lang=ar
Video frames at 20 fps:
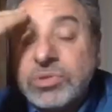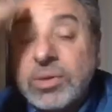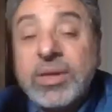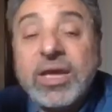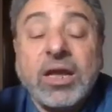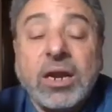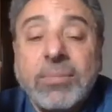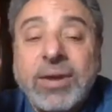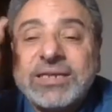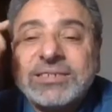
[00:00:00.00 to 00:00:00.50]
الأول طب
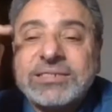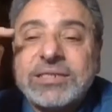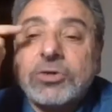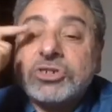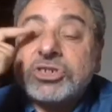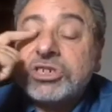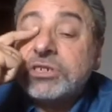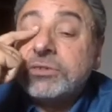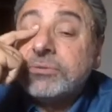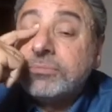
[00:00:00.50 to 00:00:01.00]
اقرا معايا
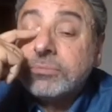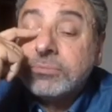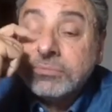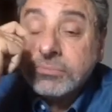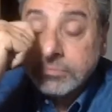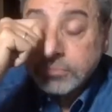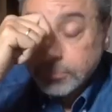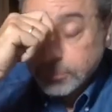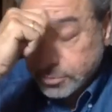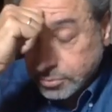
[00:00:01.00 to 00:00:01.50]
26
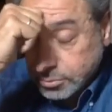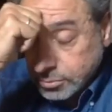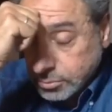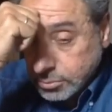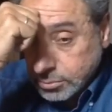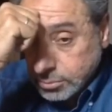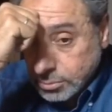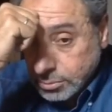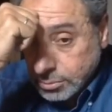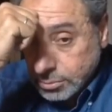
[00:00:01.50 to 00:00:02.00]

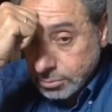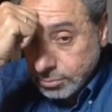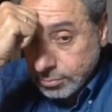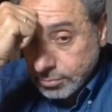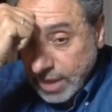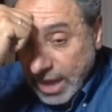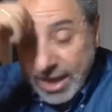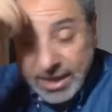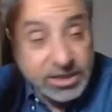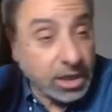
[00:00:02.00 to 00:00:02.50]

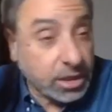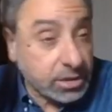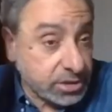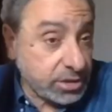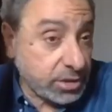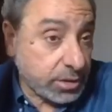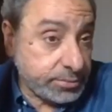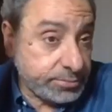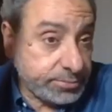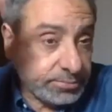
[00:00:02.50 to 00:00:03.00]
هذه
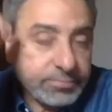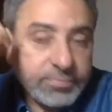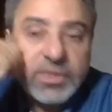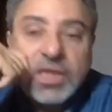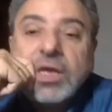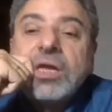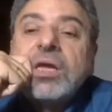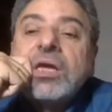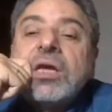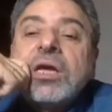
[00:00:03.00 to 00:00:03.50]
خطيرة
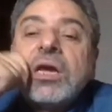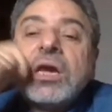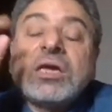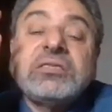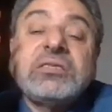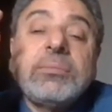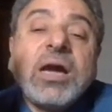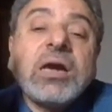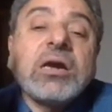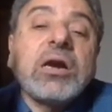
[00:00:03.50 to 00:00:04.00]

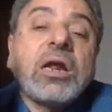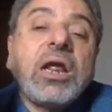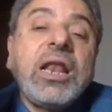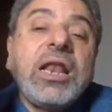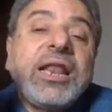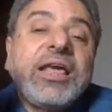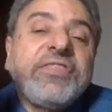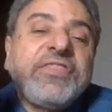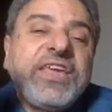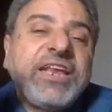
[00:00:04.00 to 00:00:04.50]
قد مكر
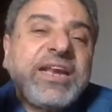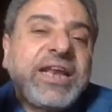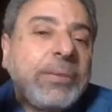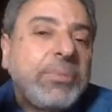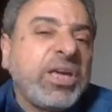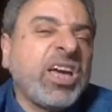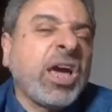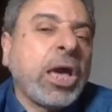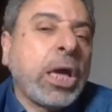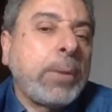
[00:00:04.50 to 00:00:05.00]

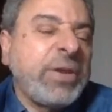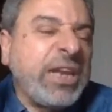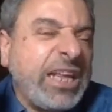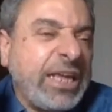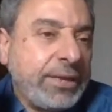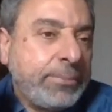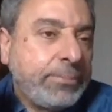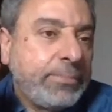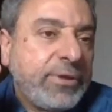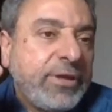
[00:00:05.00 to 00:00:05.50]
الذين من
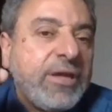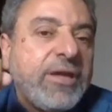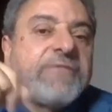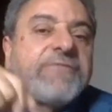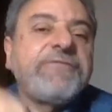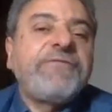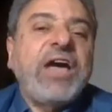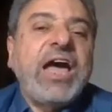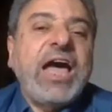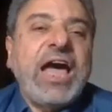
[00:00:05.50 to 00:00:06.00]
قبلهم
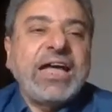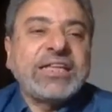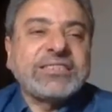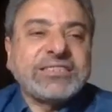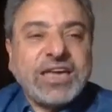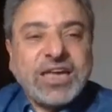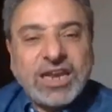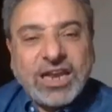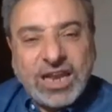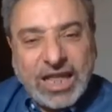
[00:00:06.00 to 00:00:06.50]

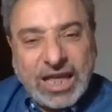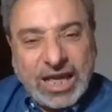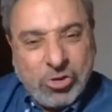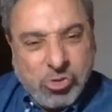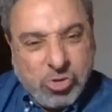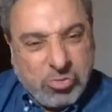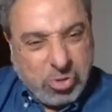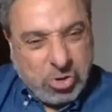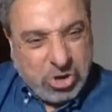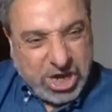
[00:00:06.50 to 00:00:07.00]
فأتى
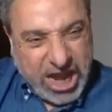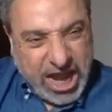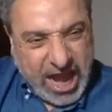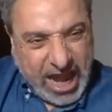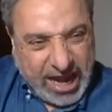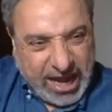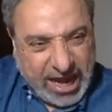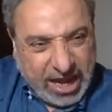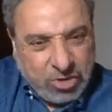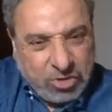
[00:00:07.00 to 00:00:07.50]
الله
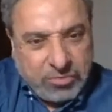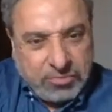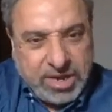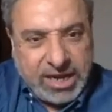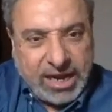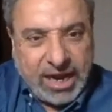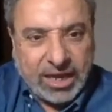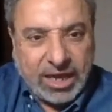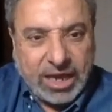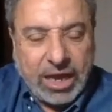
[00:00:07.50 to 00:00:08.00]
بنيانهم
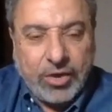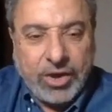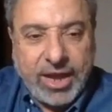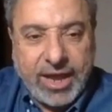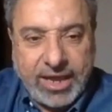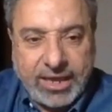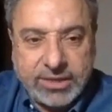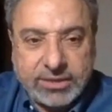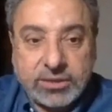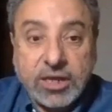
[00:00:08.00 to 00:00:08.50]
من
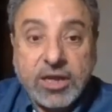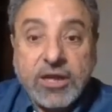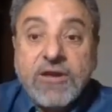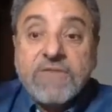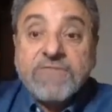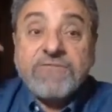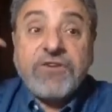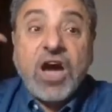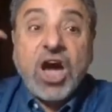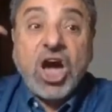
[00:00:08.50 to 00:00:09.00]
القواعد
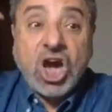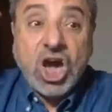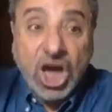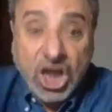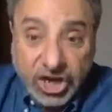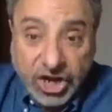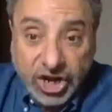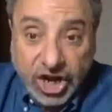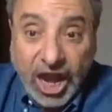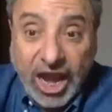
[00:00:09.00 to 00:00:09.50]

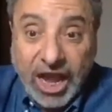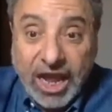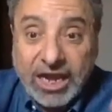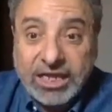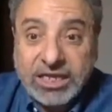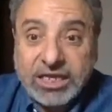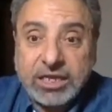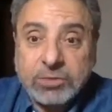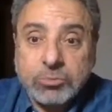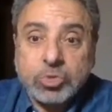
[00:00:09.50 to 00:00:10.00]
فخر
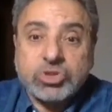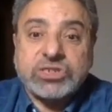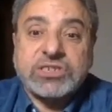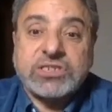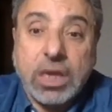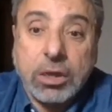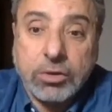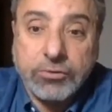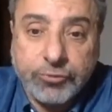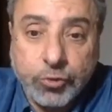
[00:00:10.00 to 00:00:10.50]
عليهم
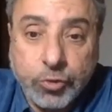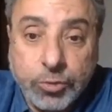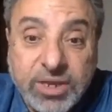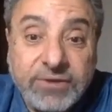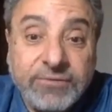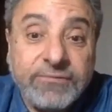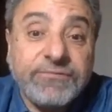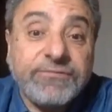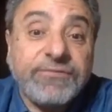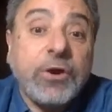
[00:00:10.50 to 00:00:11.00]
السقف
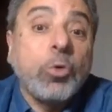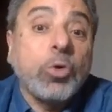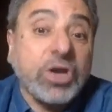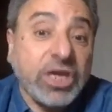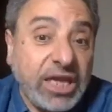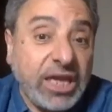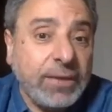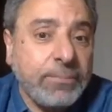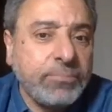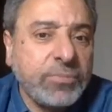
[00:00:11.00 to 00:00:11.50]
من
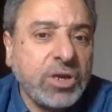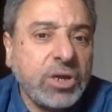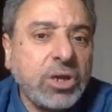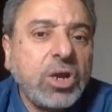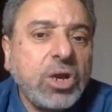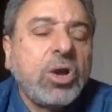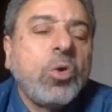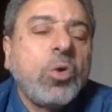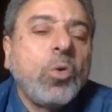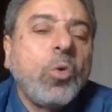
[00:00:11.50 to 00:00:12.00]
فوقهم
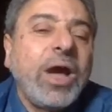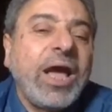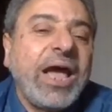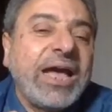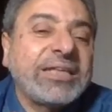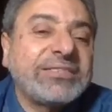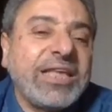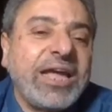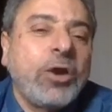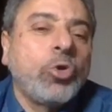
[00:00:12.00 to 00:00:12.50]

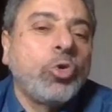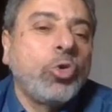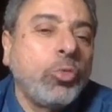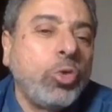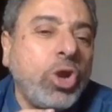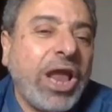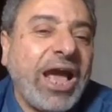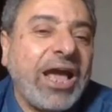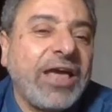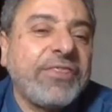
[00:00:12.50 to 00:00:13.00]
وأتاهم
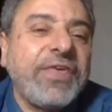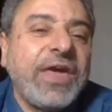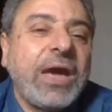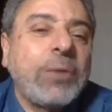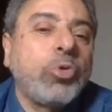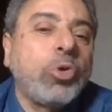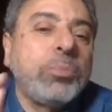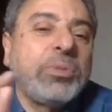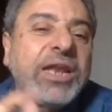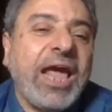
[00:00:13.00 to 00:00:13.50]

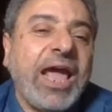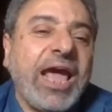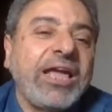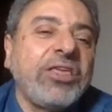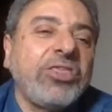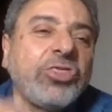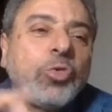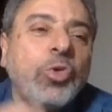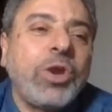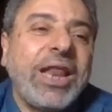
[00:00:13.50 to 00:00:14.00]
العذاب من
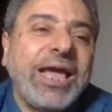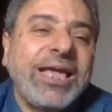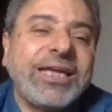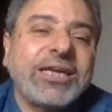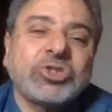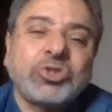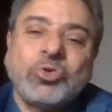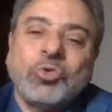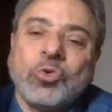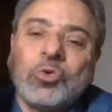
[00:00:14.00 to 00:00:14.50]
حيث
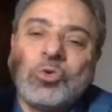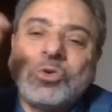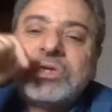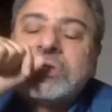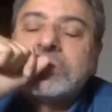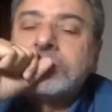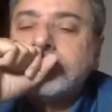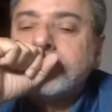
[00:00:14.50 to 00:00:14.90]
لا يشعرون